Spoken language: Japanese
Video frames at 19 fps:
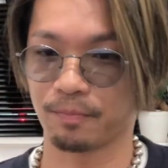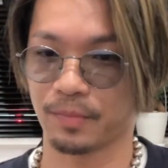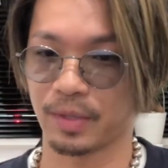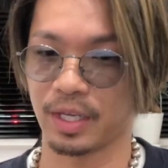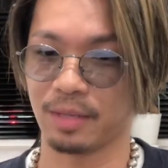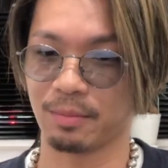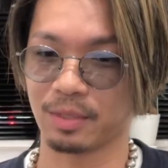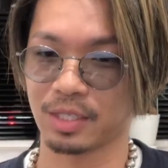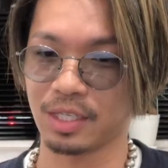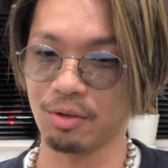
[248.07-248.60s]

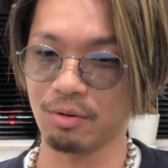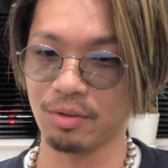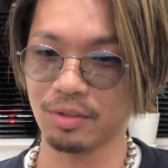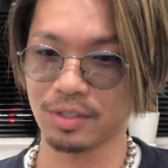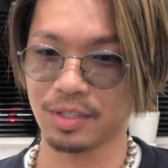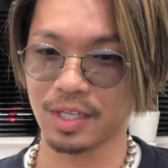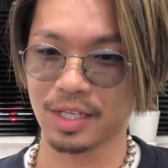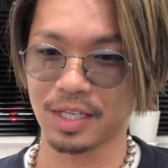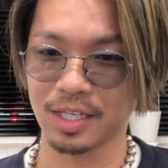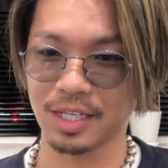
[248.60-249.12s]
えー、基本
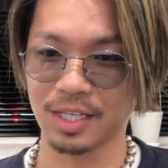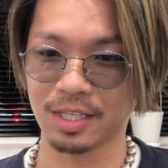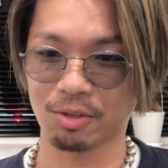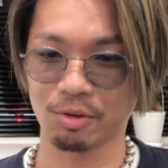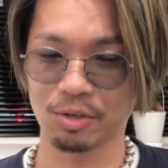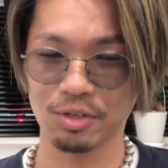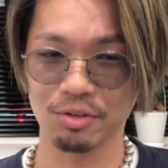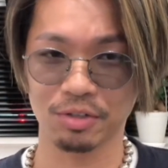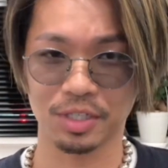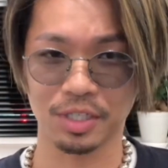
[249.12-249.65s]
的に取
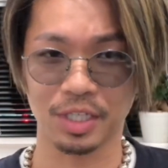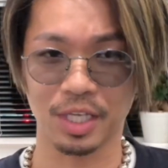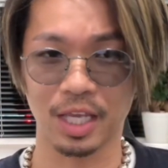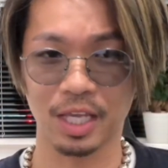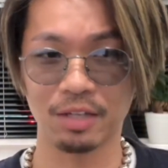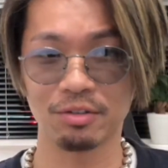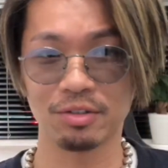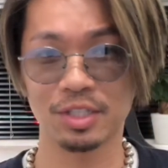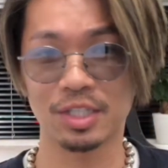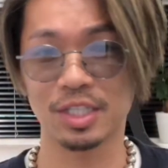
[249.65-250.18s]
り置き
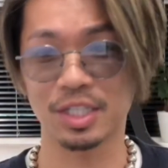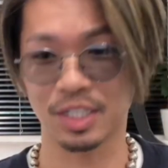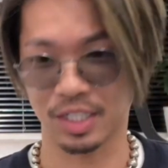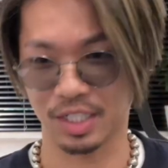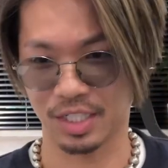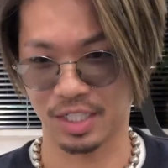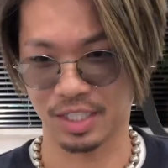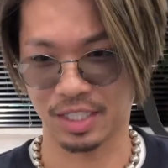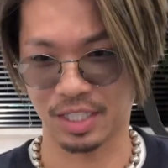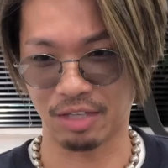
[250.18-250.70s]
NG
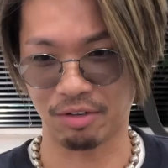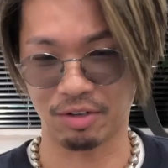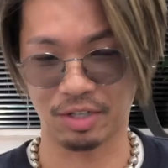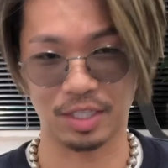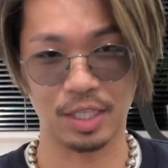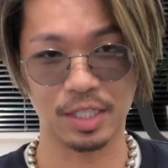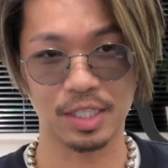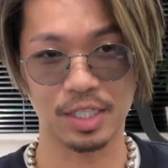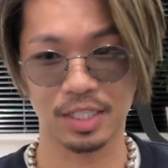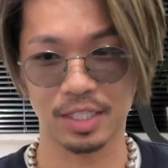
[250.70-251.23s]
っていう
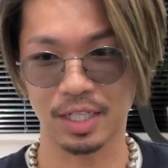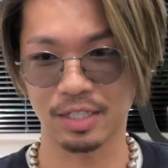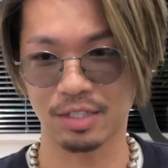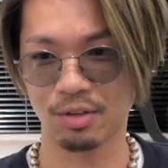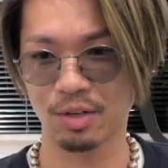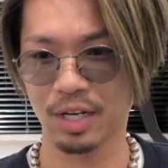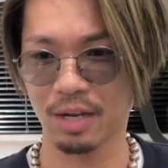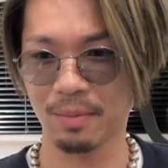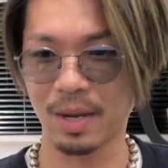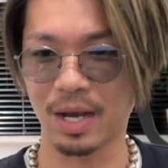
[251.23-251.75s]
形ですねそ
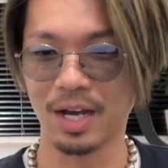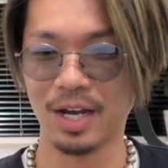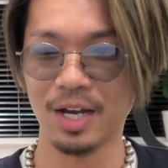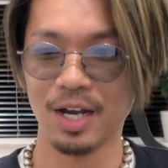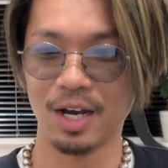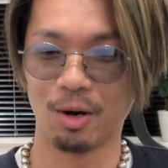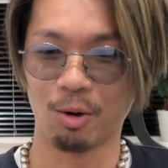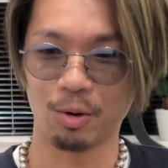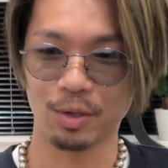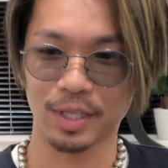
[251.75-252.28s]
れがまあ
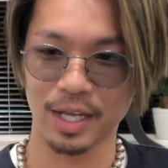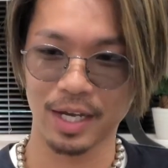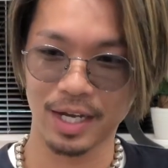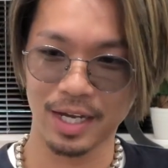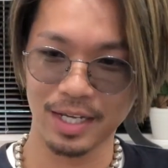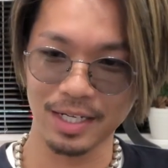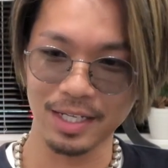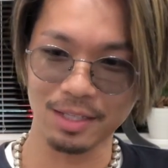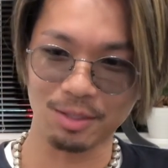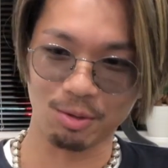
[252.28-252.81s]
お互
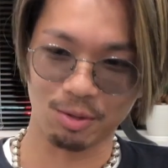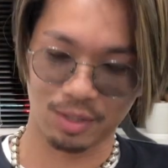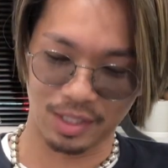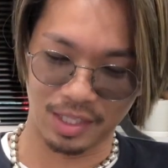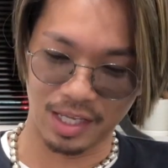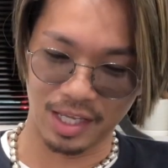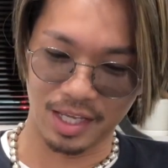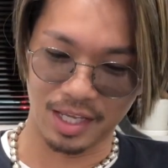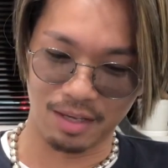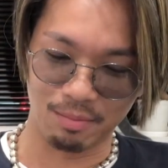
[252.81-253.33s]
いにとっ
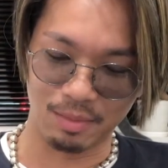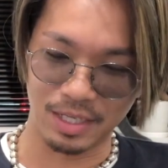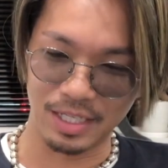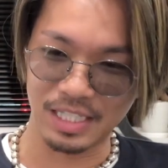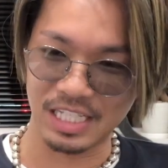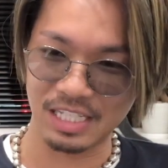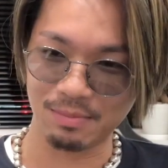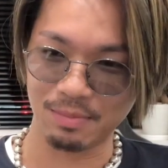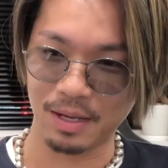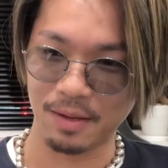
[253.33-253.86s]
て、まあ、
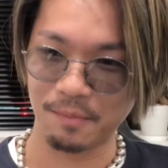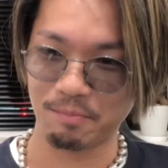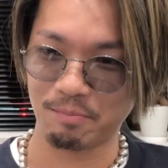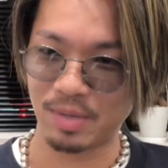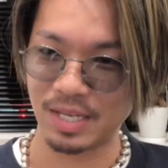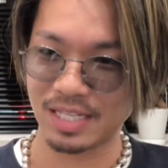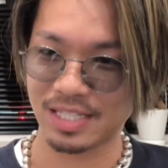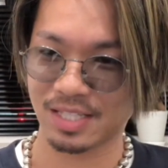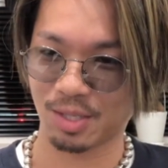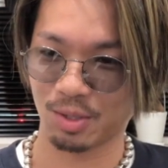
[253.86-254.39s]
一番
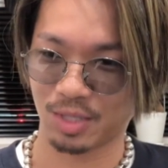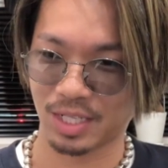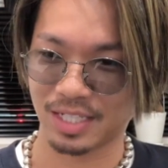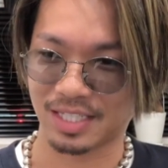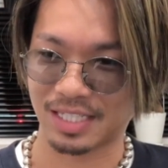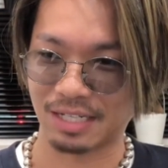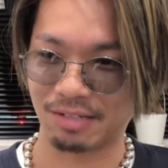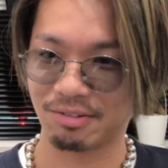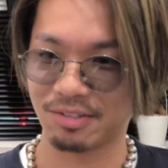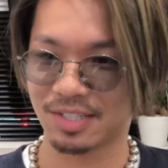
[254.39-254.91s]
ベストな
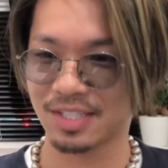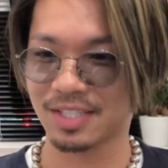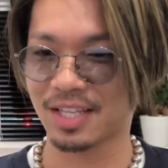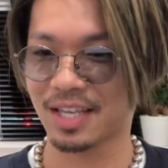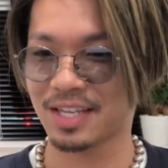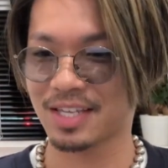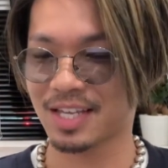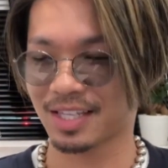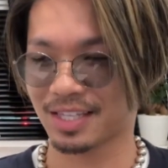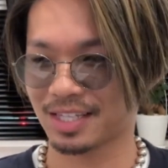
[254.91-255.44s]
着地
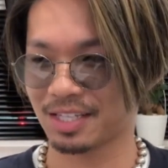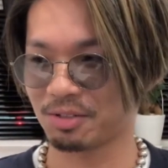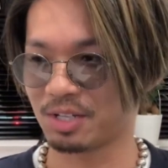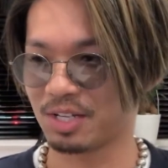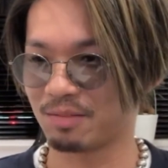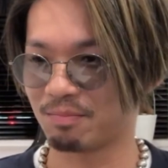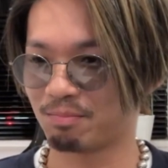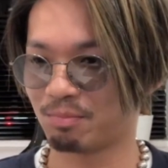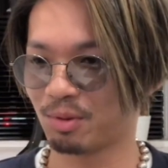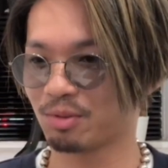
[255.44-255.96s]
点やっていうふう
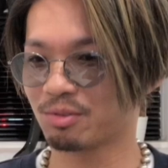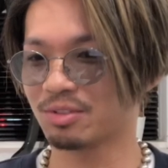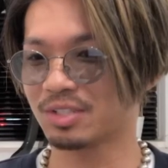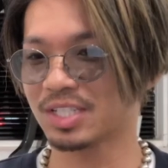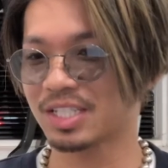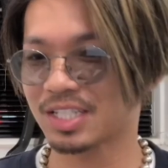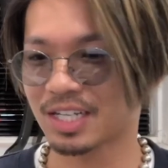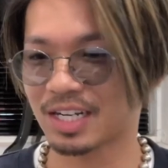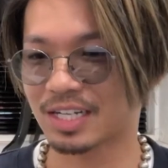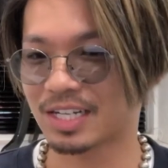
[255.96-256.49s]
に僕自
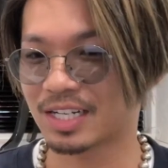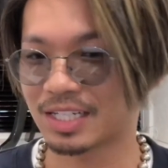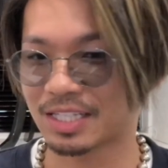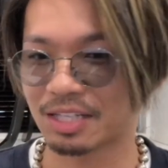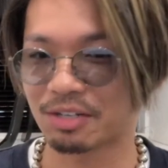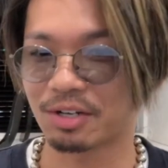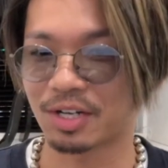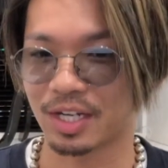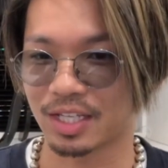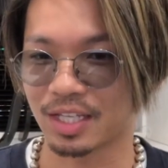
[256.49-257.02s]
身が考えて
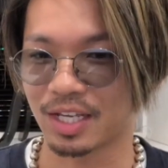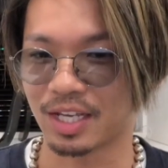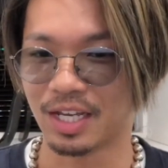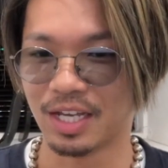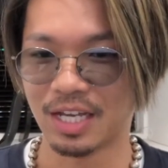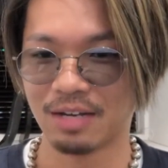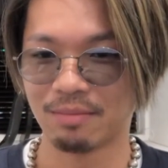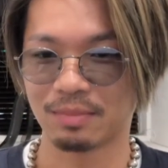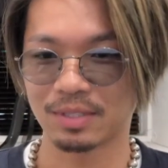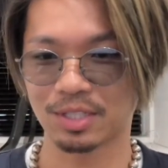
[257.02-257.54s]
るからで
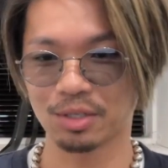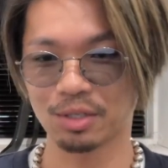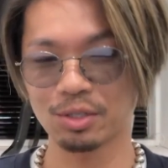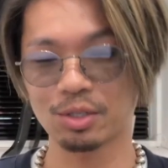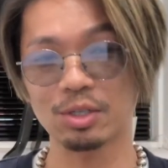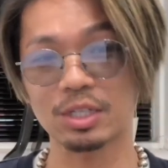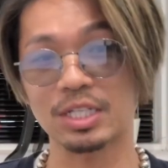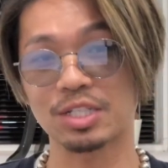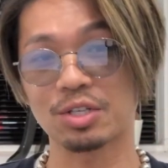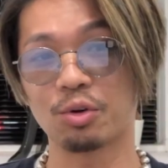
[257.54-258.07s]
その
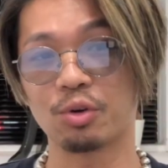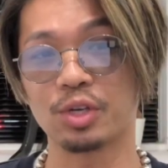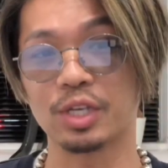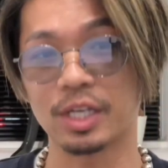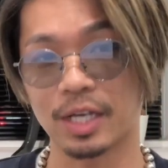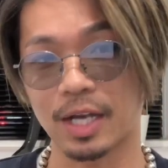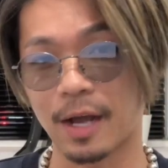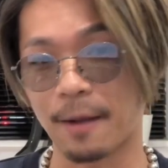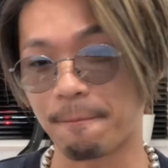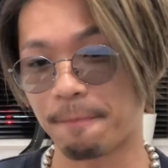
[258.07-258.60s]
時商品
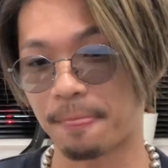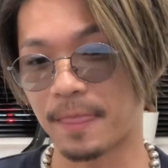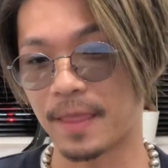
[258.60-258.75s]
が、